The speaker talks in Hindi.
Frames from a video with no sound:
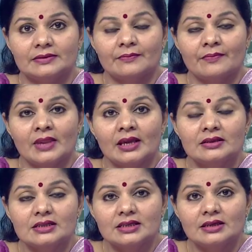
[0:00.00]
हैं
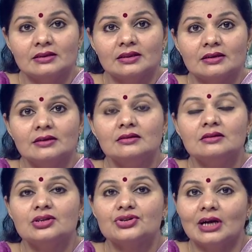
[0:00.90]
जिसके अंतर्गत
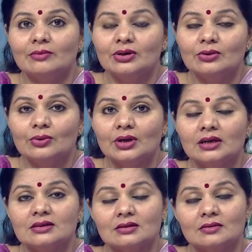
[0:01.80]
शामिल होना